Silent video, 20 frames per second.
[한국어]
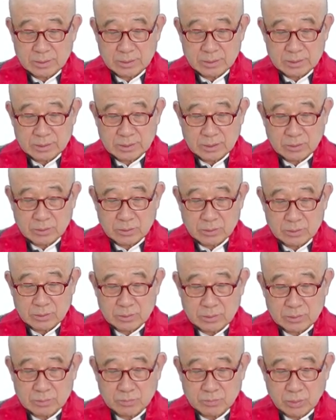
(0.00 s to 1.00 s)
이제
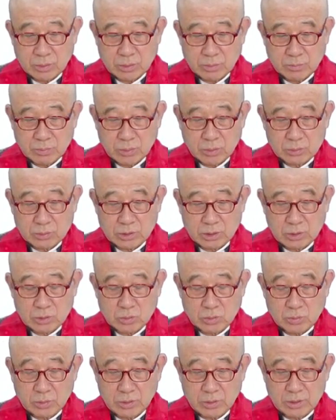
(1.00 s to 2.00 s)
복덕이
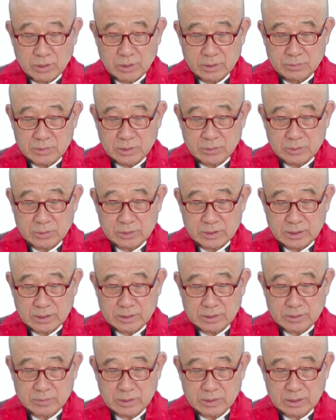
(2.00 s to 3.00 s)
또 본래 없다고 그랬지
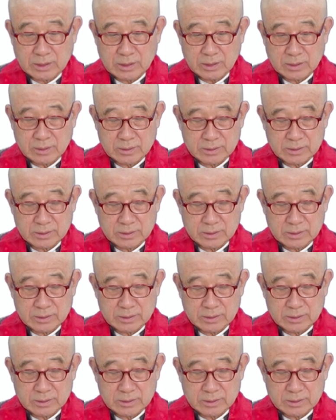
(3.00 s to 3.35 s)
않습니까?